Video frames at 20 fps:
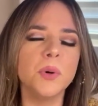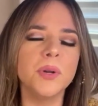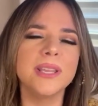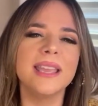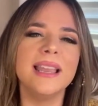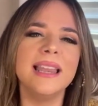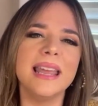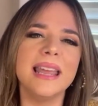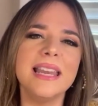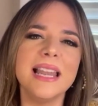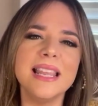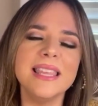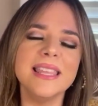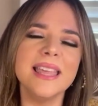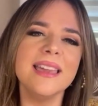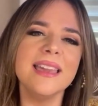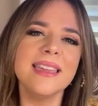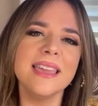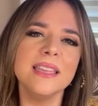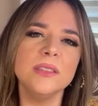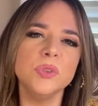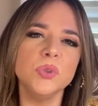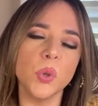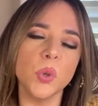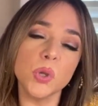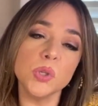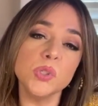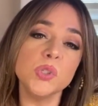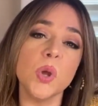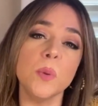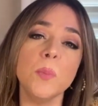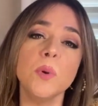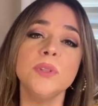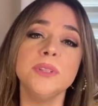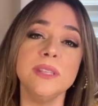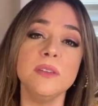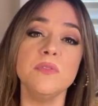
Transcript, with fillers: porque la realidad es que todos somos